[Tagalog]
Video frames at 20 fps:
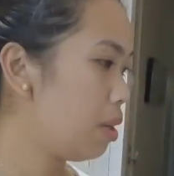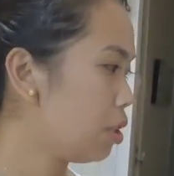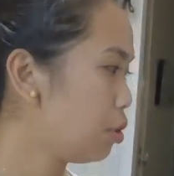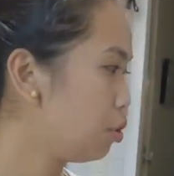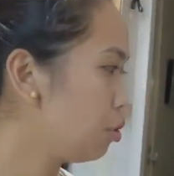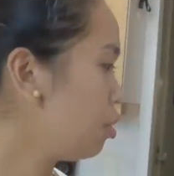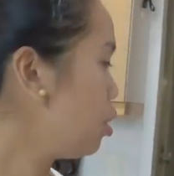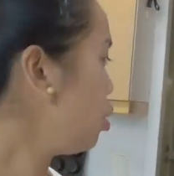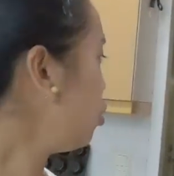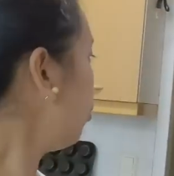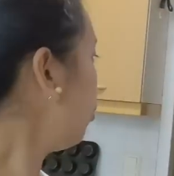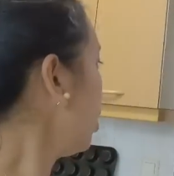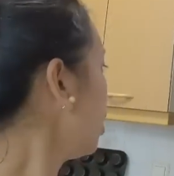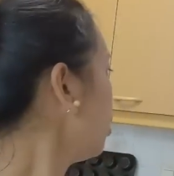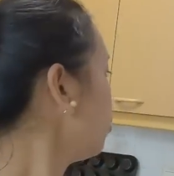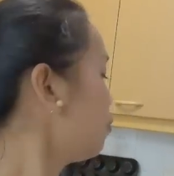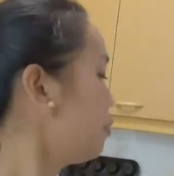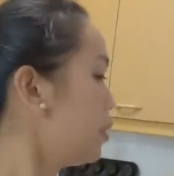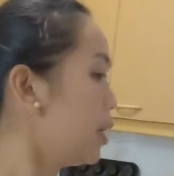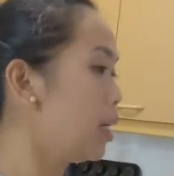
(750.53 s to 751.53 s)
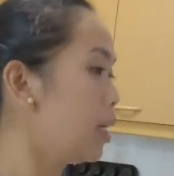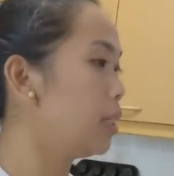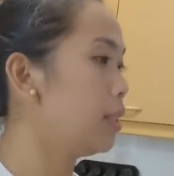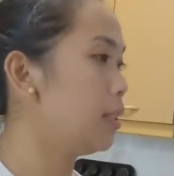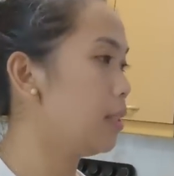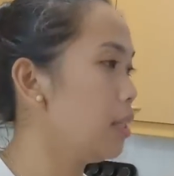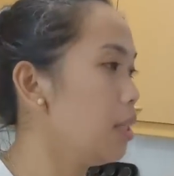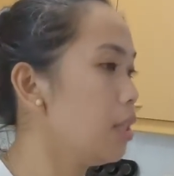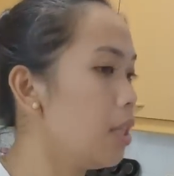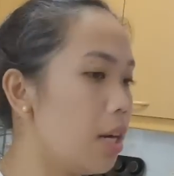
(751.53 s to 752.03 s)
Bigso, you eat
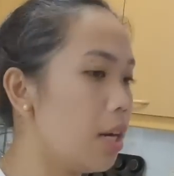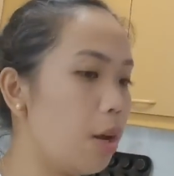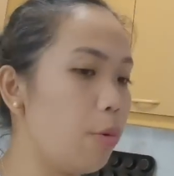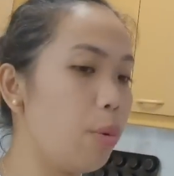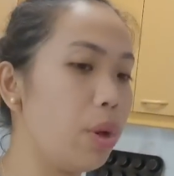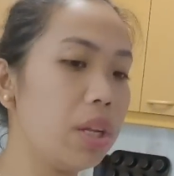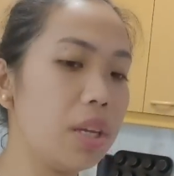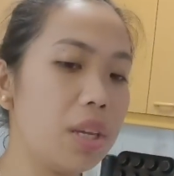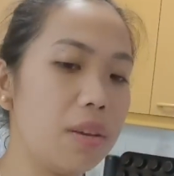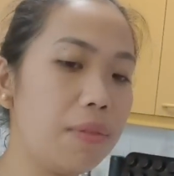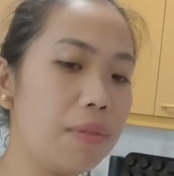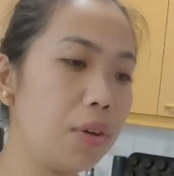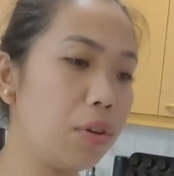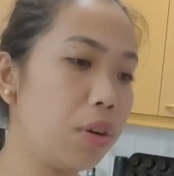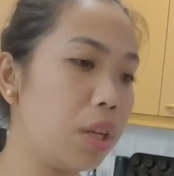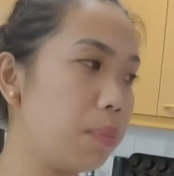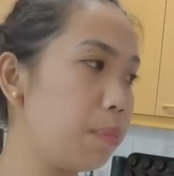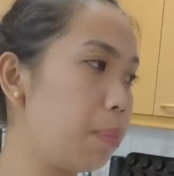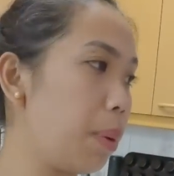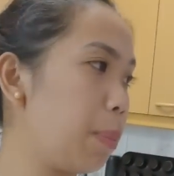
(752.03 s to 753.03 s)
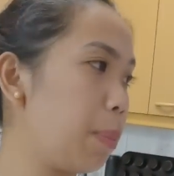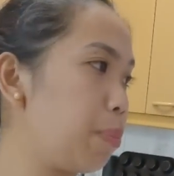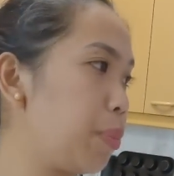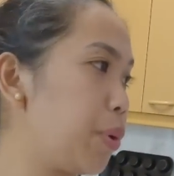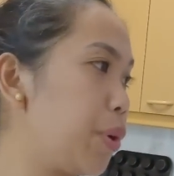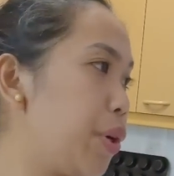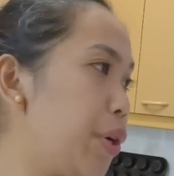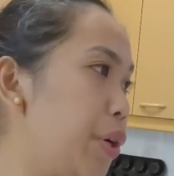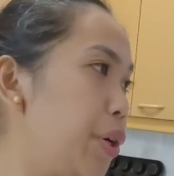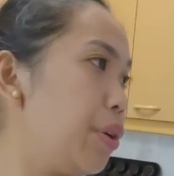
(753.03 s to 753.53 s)
first and then I will give you that
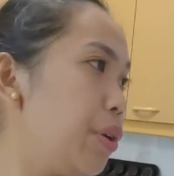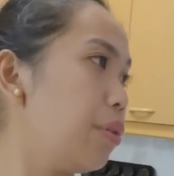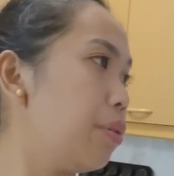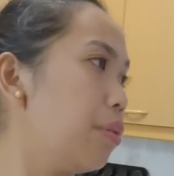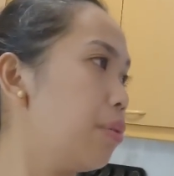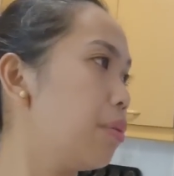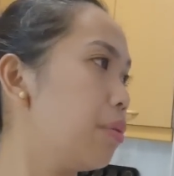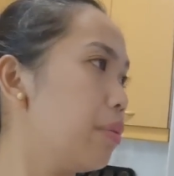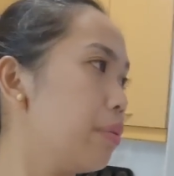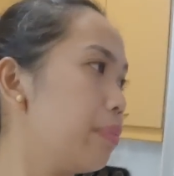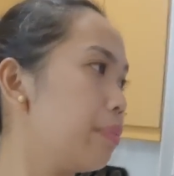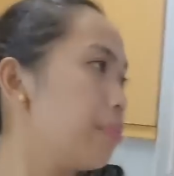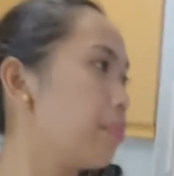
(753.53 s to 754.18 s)
popcorn.